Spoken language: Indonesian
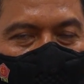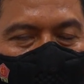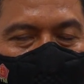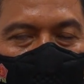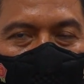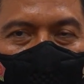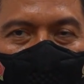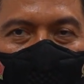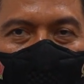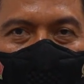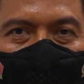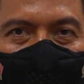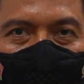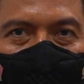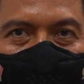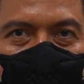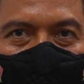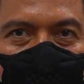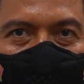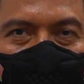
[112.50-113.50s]
Kepulauan Rio
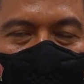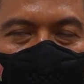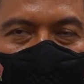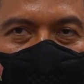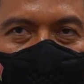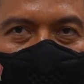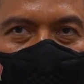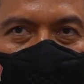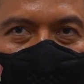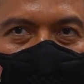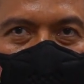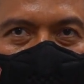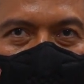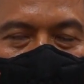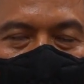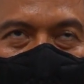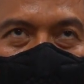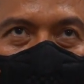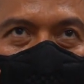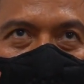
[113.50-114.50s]
ini
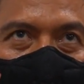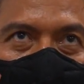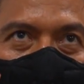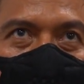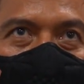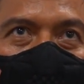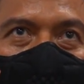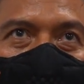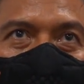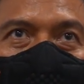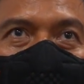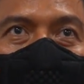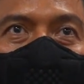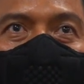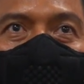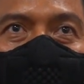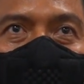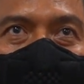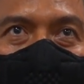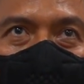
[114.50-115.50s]
jangan sampai tidak
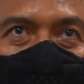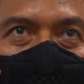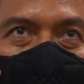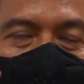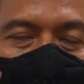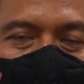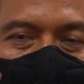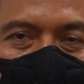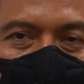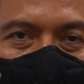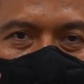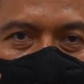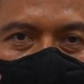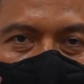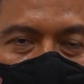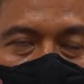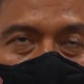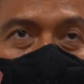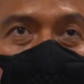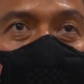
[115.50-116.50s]
mengenal uh,
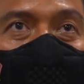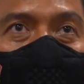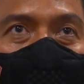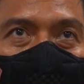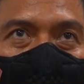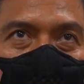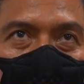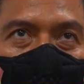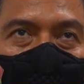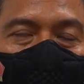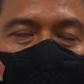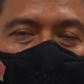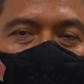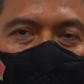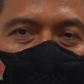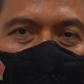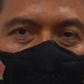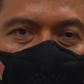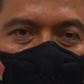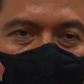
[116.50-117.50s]
angkatan laut dalam
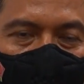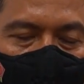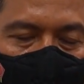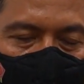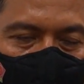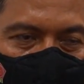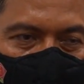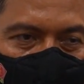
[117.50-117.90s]
tamal.